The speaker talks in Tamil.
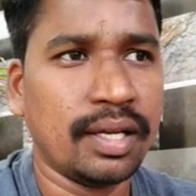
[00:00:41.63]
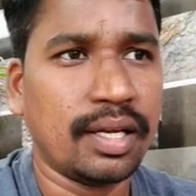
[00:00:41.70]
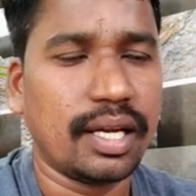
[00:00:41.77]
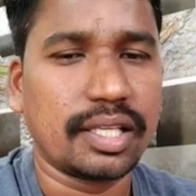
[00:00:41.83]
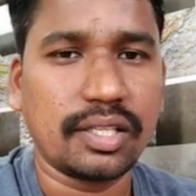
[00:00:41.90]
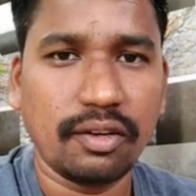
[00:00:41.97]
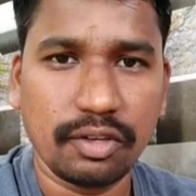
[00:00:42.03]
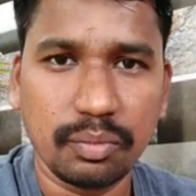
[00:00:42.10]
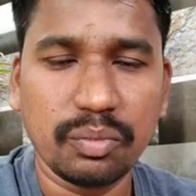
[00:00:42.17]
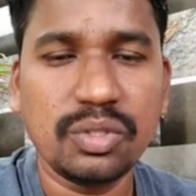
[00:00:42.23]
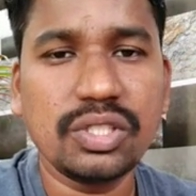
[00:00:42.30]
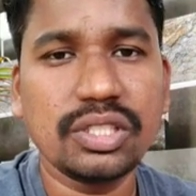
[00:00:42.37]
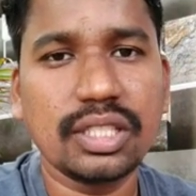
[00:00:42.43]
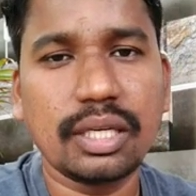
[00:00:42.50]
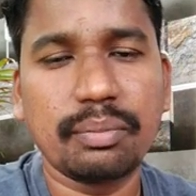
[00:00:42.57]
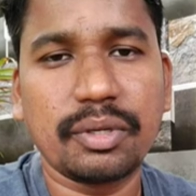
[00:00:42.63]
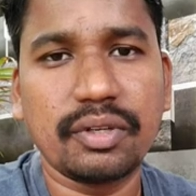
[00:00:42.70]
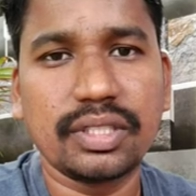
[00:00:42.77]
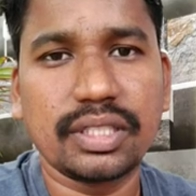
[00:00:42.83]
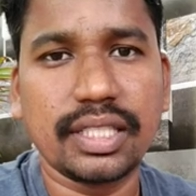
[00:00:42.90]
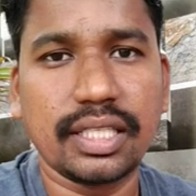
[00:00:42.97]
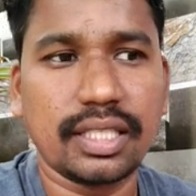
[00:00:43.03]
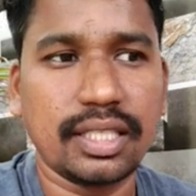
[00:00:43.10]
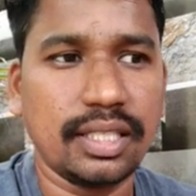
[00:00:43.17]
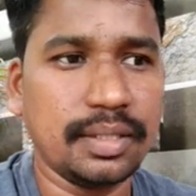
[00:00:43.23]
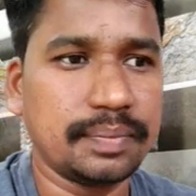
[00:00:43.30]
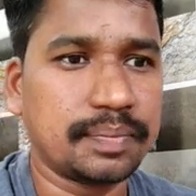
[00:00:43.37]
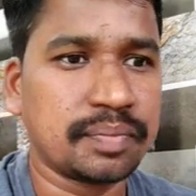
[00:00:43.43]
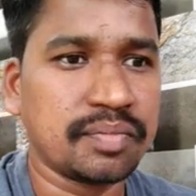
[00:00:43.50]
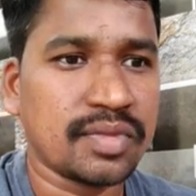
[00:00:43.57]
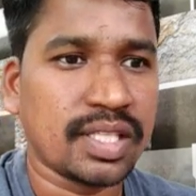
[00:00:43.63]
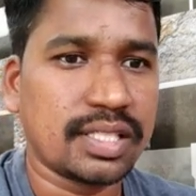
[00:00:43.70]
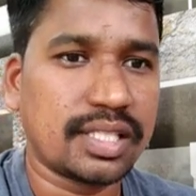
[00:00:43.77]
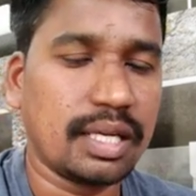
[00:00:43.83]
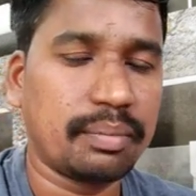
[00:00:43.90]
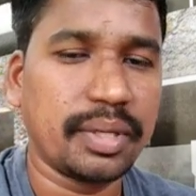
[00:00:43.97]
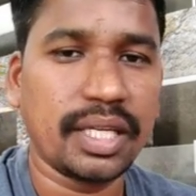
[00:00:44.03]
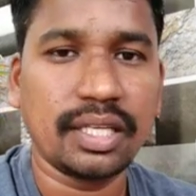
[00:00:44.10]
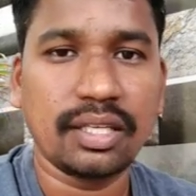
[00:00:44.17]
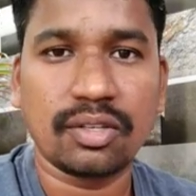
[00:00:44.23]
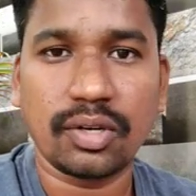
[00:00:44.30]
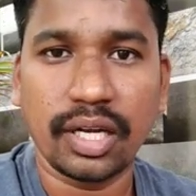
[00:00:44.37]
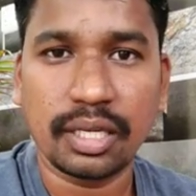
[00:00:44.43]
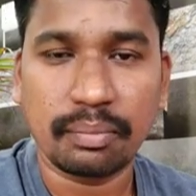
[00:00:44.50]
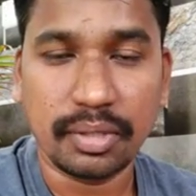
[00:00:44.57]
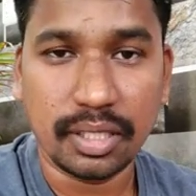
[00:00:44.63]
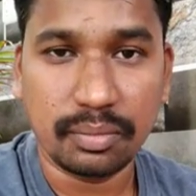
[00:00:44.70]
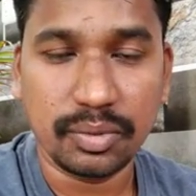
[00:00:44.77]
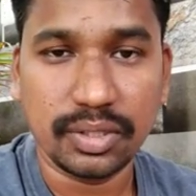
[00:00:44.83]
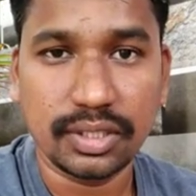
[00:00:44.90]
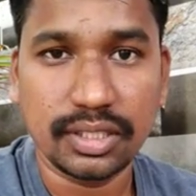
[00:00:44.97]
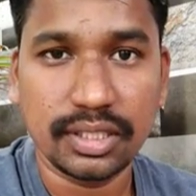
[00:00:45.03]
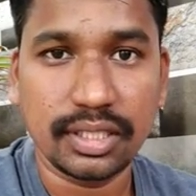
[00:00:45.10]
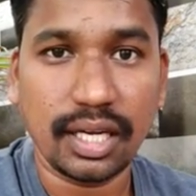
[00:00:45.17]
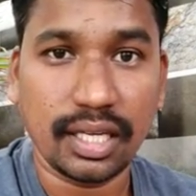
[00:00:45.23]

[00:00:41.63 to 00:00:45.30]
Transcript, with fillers: ஆக்சுவலாக அவங்க முடிச்சதுக்கப்புறம் வந்துட்டு என்னென்னா சில பேர் ட்ராயிங் பண்ணும்போது